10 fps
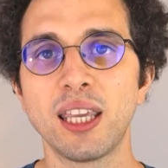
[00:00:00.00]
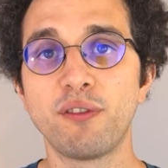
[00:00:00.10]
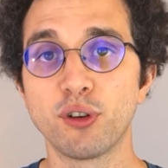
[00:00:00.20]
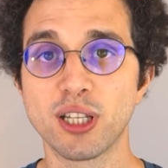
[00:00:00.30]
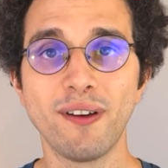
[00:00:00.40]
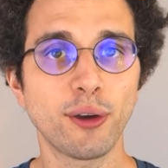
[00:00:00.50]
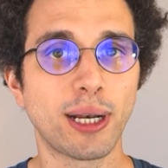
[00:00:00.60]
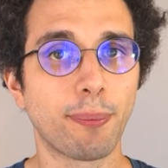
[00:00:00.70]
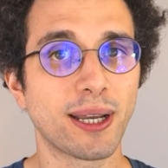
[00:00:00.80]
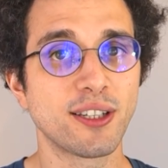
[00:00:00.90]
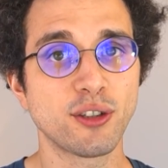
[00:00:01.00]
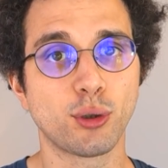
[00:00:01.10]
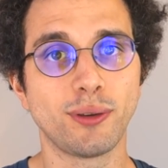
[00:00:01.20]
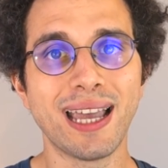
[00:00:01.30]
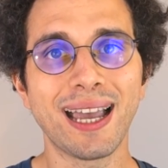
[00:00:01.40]
Il faut savoir que la présence de
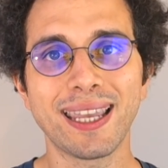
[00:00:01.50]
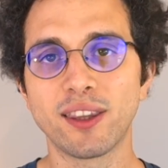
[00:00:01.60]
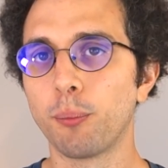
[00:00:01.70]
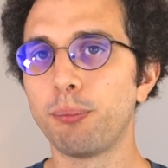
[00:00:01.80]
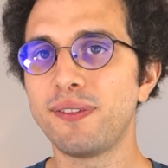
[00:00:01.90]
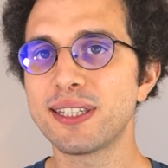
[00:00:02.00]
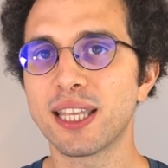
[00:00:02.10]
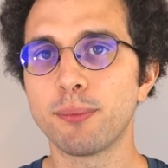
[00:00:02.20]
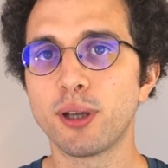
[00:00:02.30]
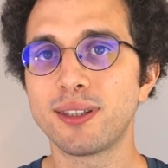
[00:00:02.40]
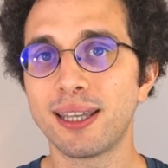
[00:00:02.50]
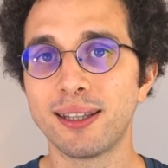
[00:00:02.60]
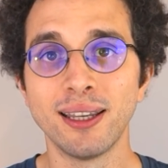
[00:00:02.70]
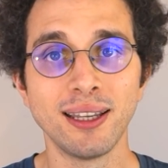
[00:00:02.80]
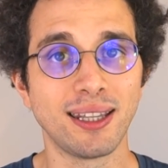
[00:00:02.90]
Daria dans Beavis and Butthead
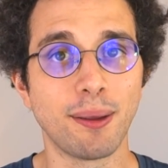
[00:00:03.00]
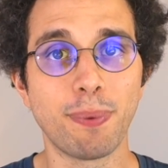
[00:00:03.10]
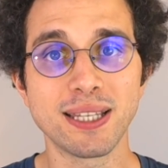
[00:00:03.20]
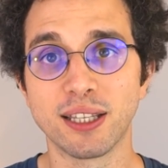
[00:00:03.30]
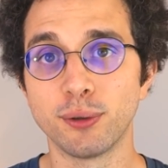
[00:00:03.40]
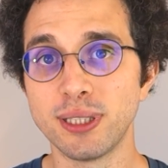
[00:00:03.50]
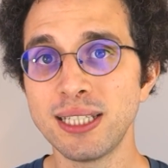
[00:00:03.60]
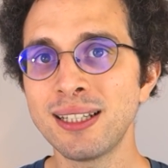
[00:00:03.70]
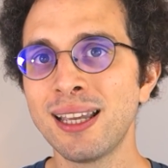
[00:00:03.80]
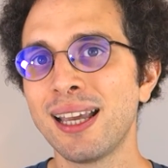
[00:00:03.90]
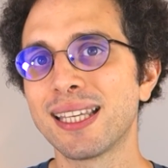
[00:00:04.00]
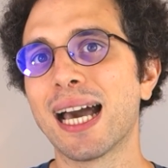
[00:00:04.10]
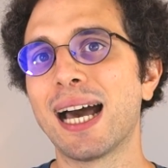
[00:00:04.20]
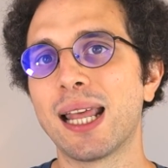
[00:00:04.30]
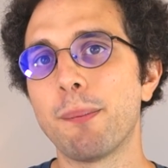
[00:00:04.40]
n'est pas anodine,
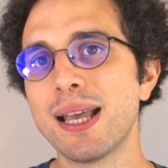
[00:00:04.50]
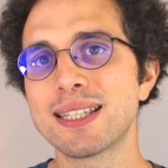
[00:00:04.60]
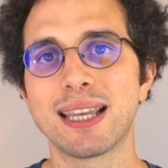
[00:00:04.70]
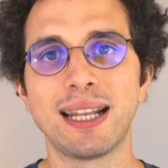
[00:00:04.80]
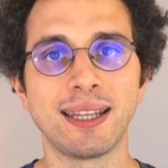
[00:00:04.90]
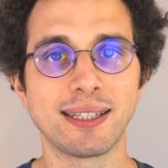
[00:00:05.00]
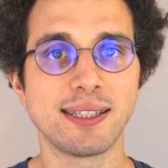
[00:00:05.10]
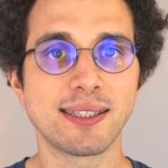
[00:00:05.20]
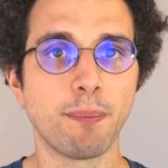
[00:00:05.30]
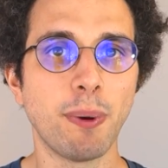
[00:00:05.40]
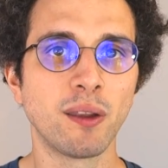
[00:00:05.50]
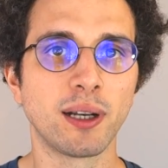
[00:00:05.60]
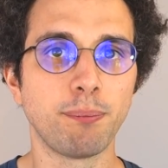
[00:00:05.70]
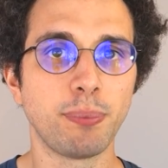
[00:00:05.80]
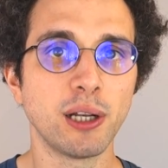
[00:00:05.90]
car à la base, elle n'existait pas dans
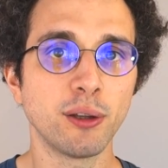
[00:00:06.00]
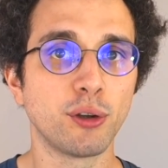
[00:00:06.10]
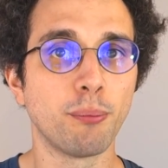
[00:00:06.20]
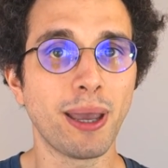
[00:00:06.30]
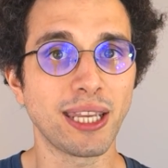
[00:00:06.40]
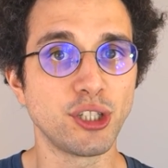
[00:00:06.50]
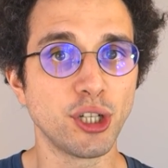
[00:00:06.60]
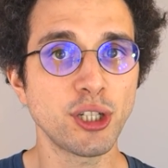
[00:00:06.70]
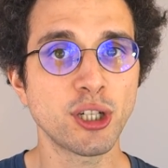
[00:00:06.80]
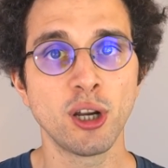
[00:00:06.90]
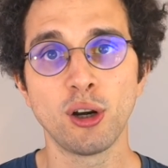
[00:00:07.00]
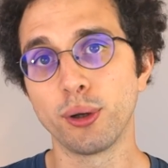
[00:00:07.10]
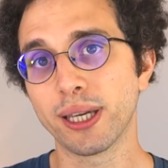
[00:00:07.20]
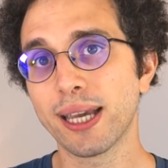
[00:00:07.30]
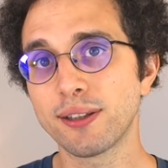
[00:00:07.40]
les pilotes de Mike Judge, le
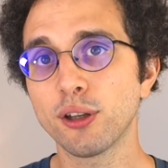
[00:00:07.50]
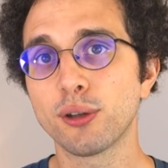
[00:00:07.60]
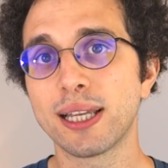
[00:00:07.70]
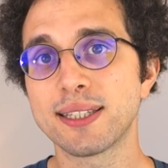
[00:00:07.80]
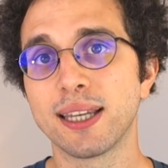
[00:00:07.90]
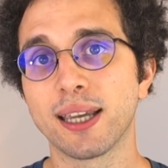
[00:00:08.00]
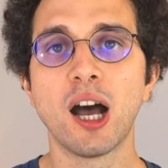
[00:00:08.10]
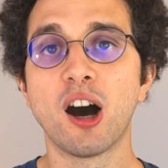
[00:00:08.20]
créateur de la série.